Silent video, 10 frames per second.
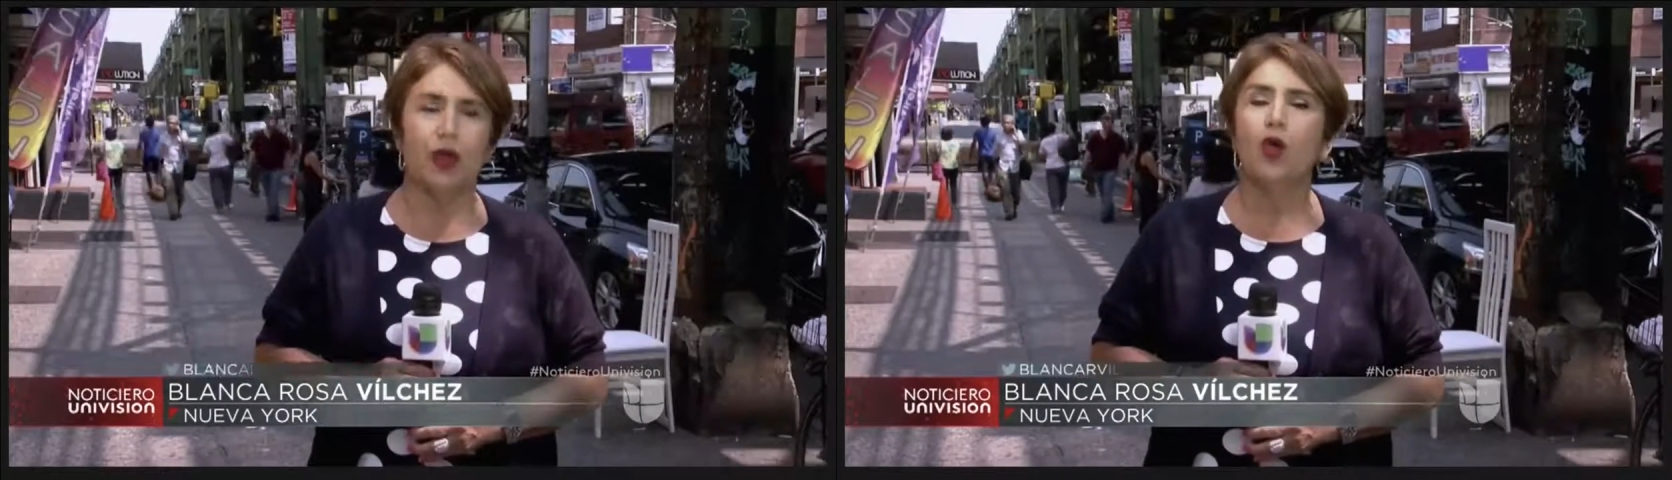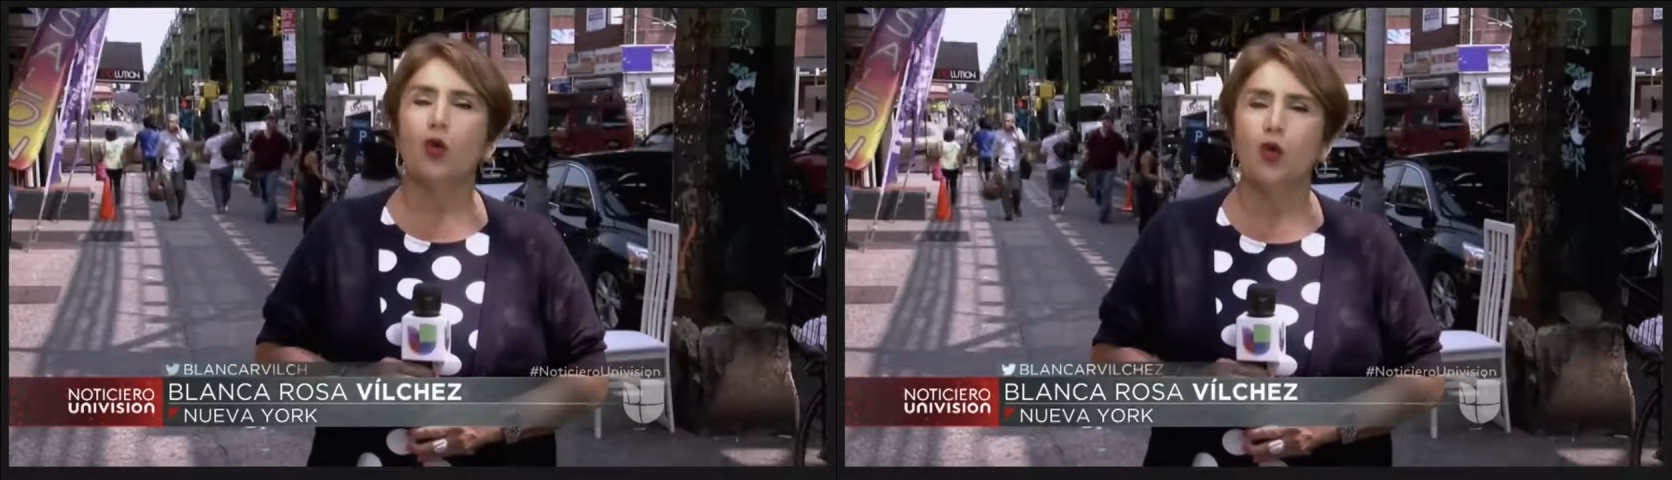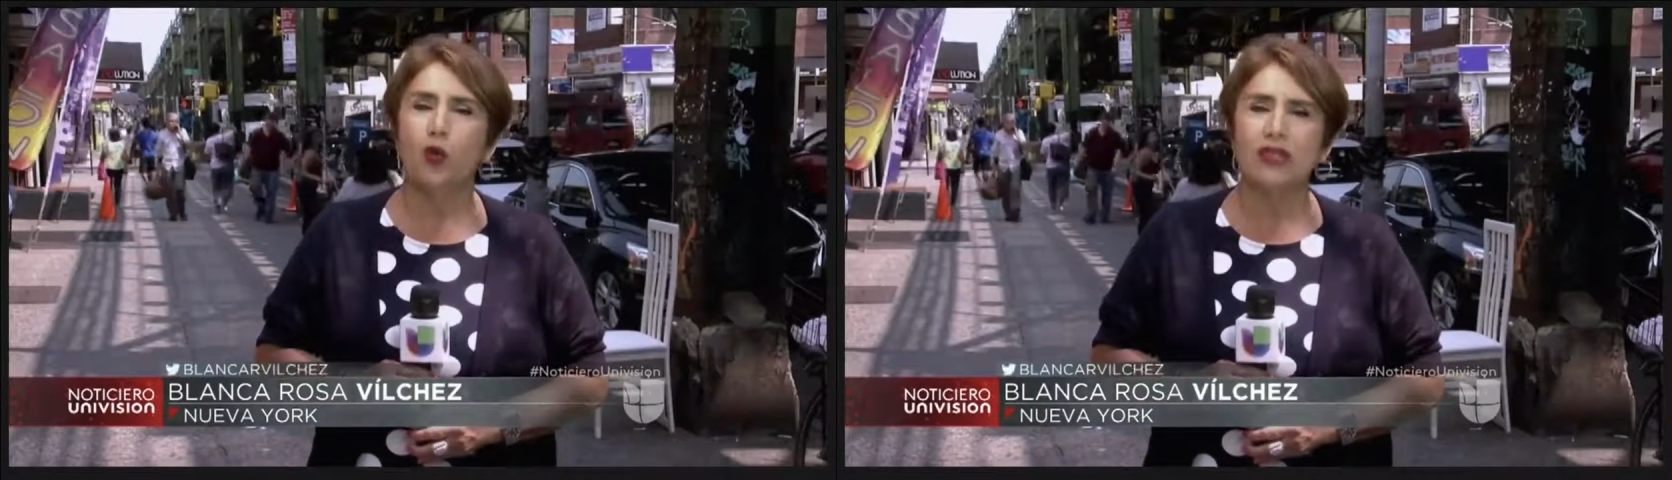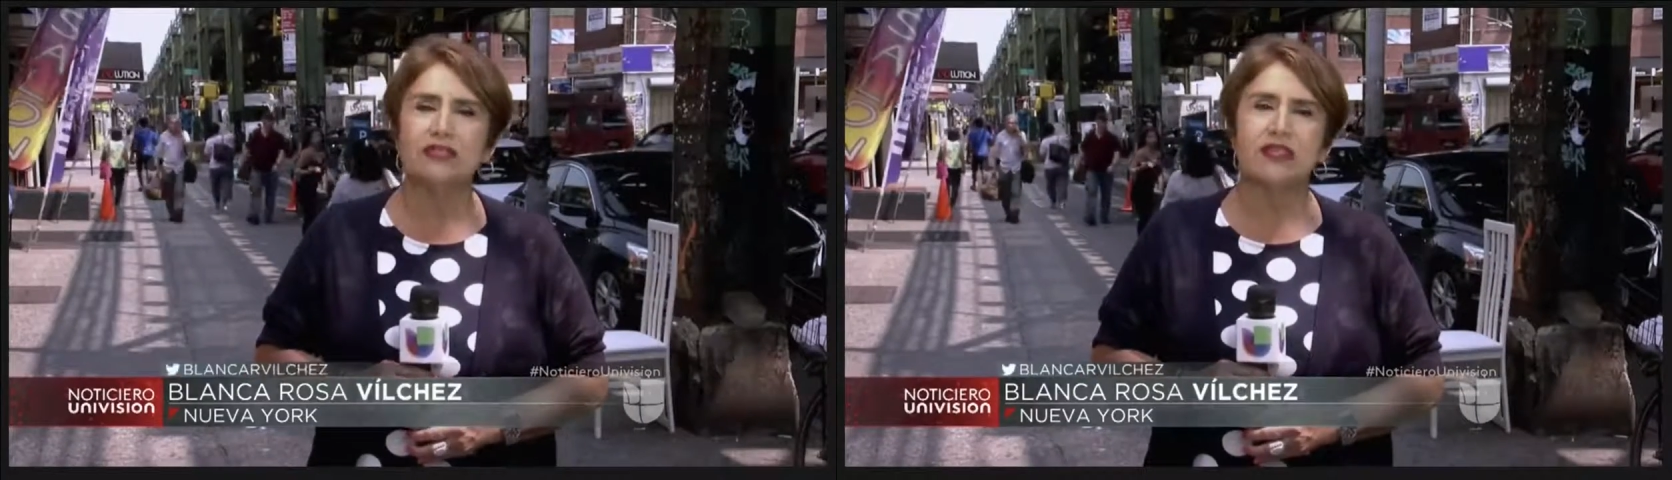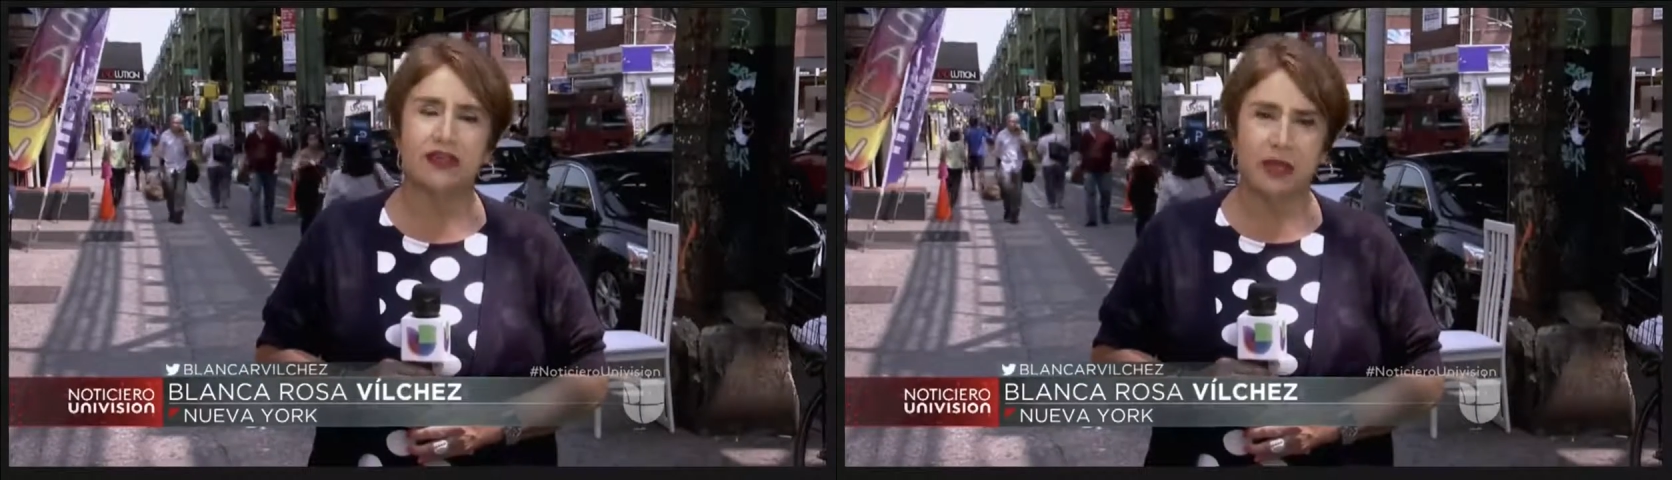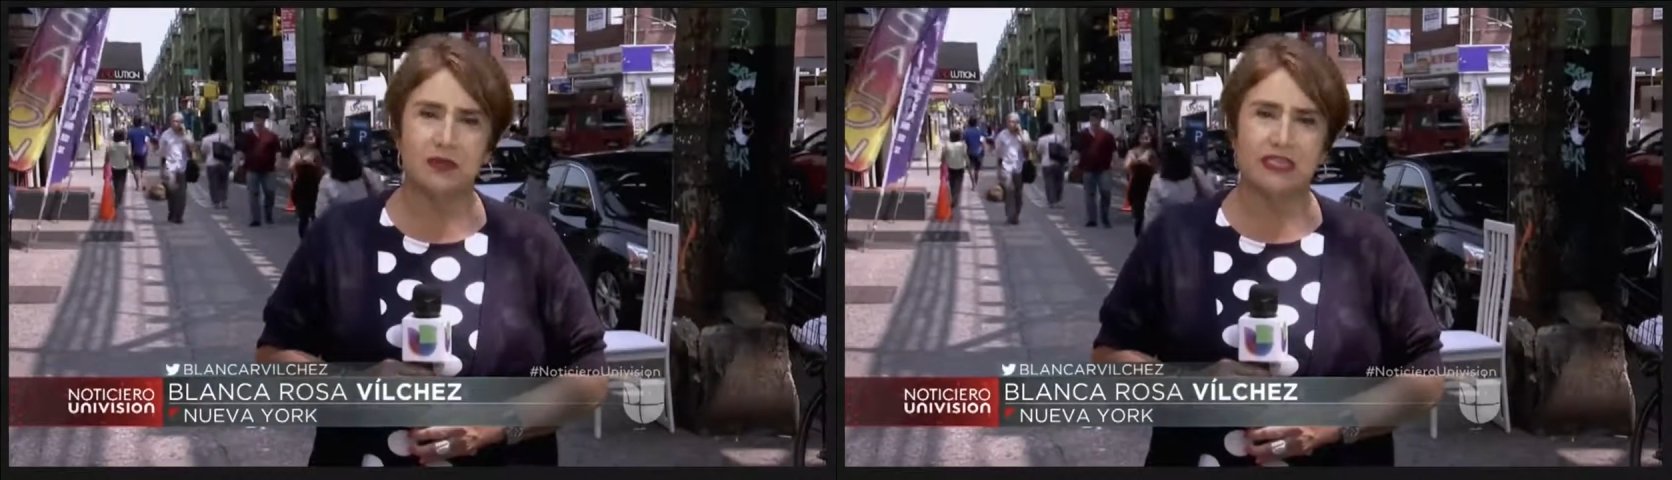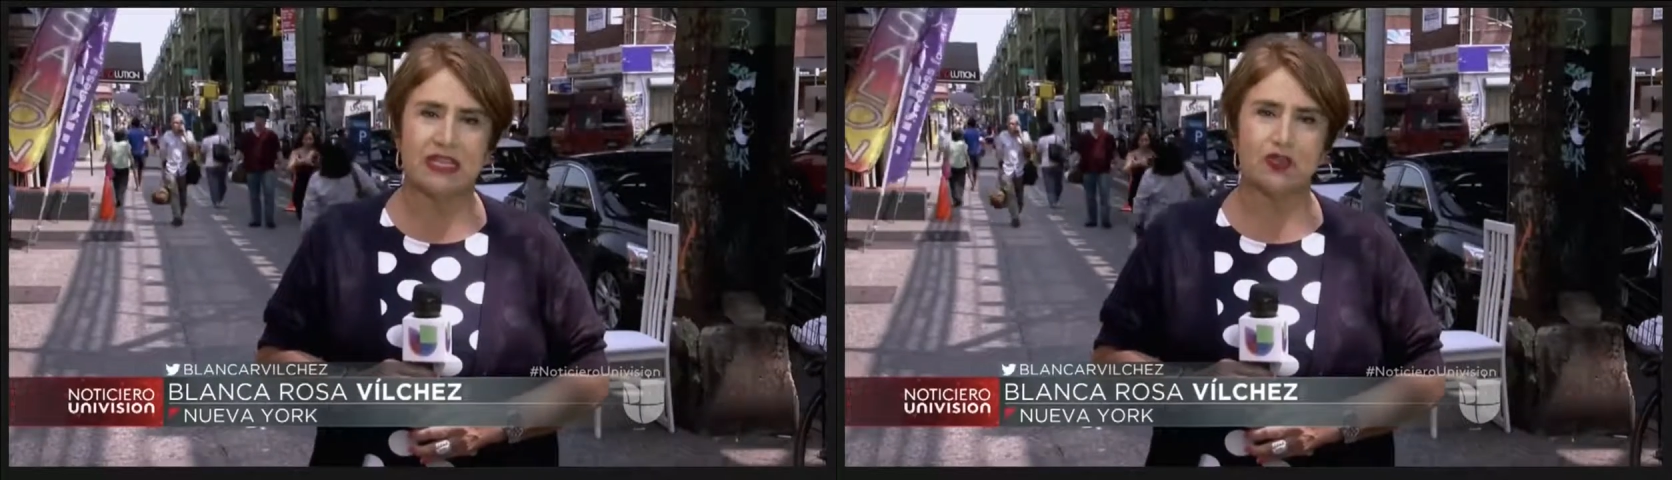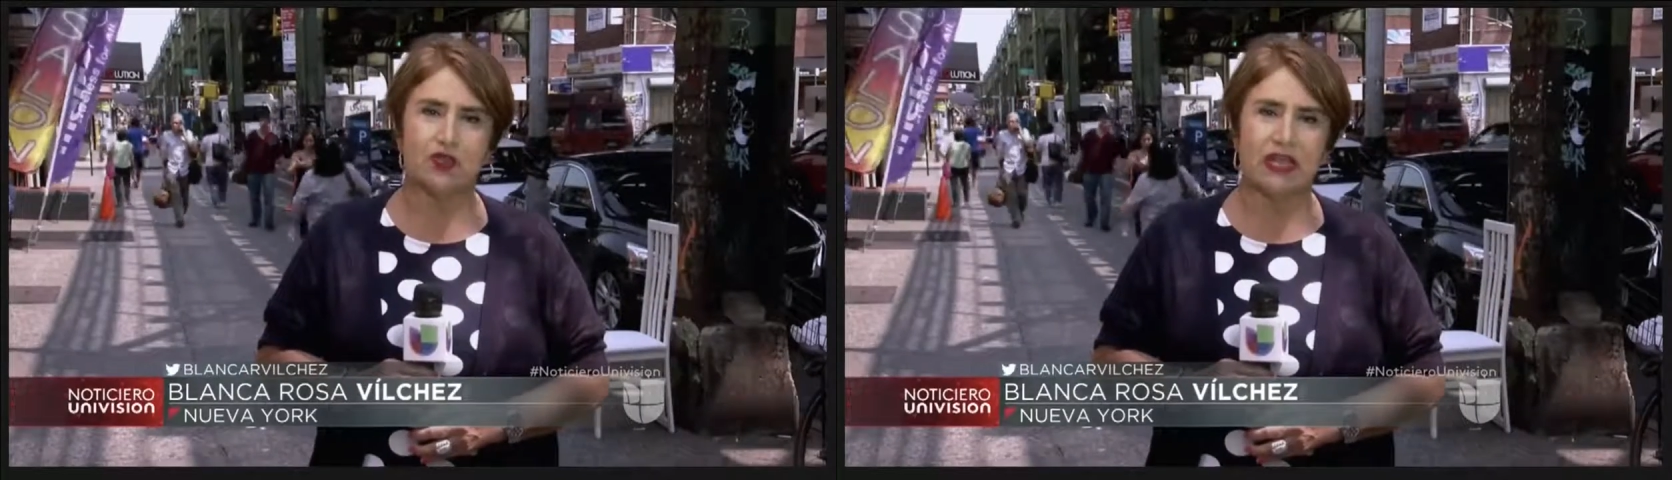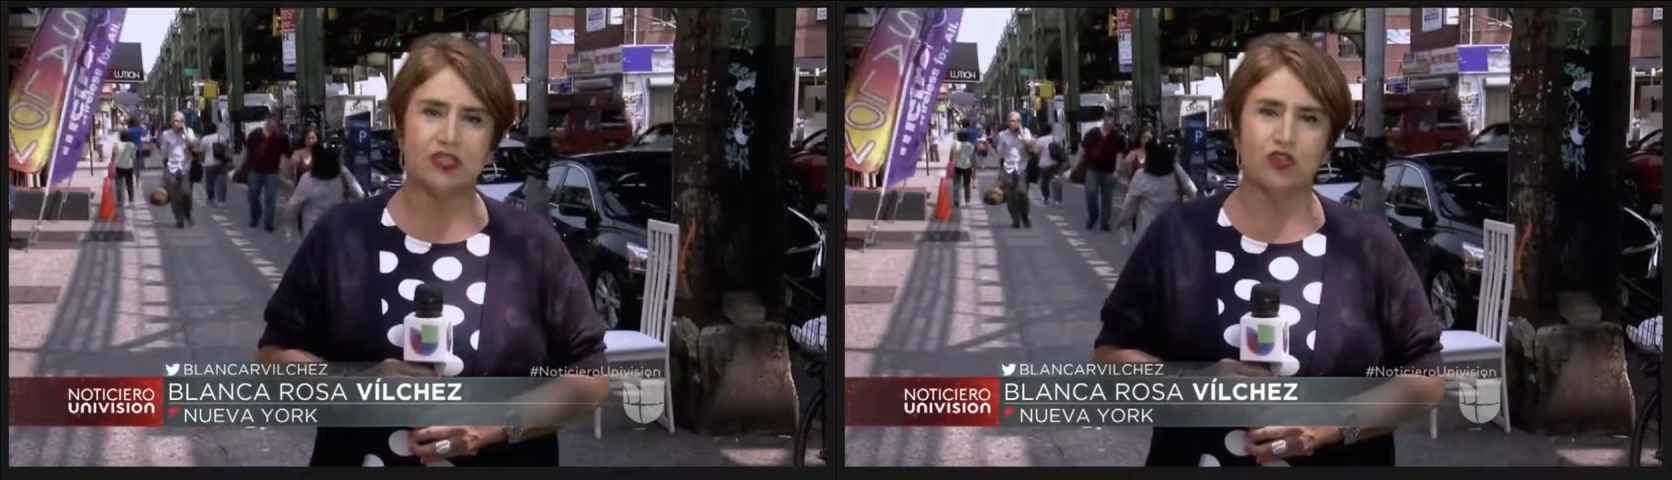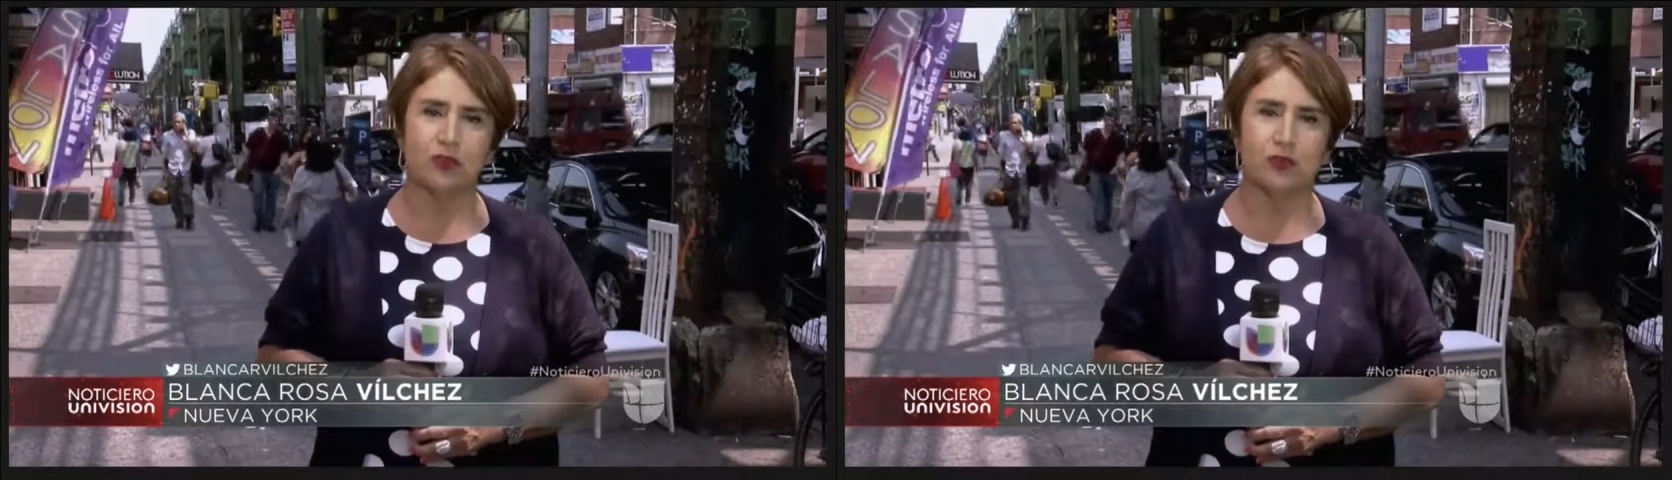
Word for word: Un juez revisará su caso el